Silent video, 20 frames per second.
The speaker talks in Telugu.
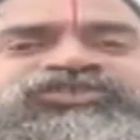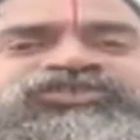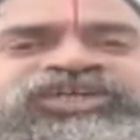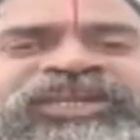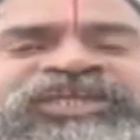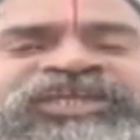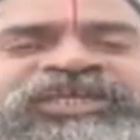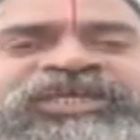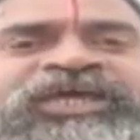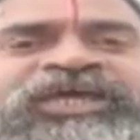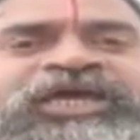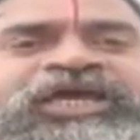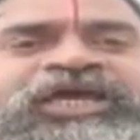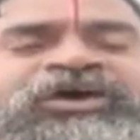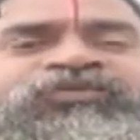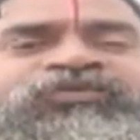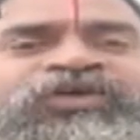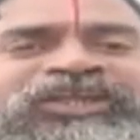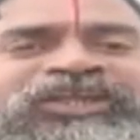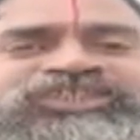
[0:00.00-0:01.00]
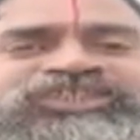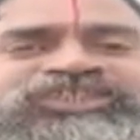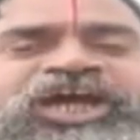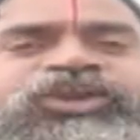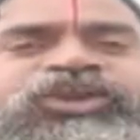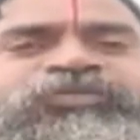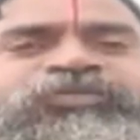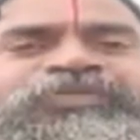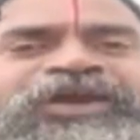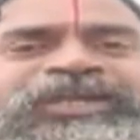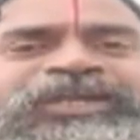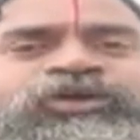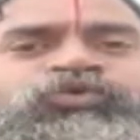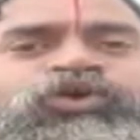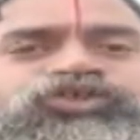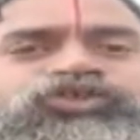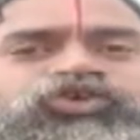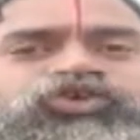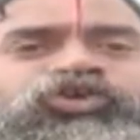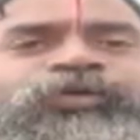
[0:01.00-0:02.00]
జరిగి వర్షాలు పడి
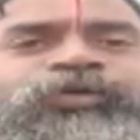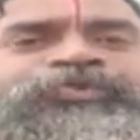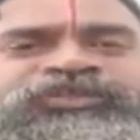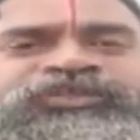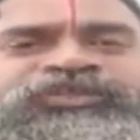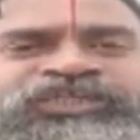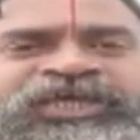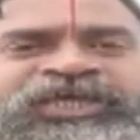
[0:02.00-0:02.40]
కొట్టుకుపోతే